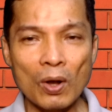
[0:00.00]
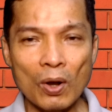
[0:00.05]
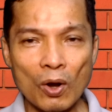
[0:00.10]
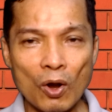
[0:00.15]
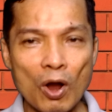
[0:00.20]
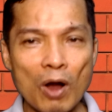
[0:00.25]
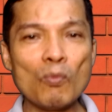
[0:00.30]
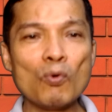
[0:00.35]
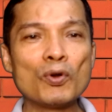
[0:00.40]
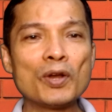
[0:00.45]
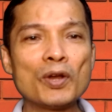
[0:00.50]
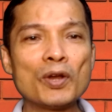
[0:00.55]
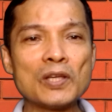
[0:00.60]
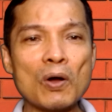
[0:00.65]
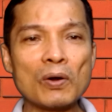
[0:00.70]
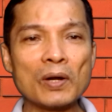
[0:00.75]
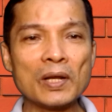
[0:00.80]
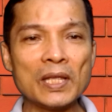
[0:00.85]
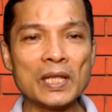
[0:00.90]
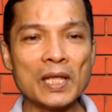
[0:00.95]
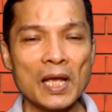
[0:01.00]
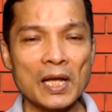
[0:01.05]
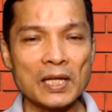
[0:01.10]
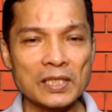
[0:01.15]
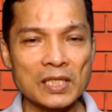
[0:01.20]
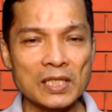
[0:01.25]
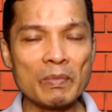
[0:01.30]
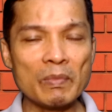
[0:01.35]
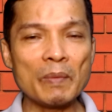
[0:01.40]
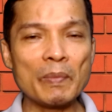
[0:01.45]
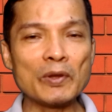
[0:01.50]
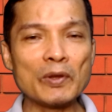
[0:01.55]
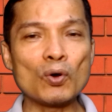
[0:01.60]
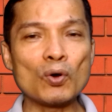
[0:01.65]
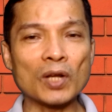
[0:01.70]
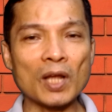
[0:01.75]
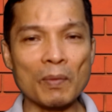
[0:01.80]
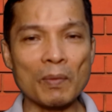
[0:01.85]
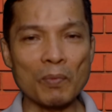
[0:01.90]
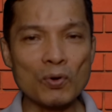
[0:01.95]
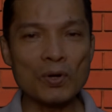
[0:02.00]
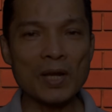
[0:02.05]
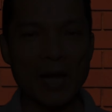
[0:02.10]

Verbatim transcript: ข้อมูลในช่องนี้จะมีประโยชน์กับคุณ ค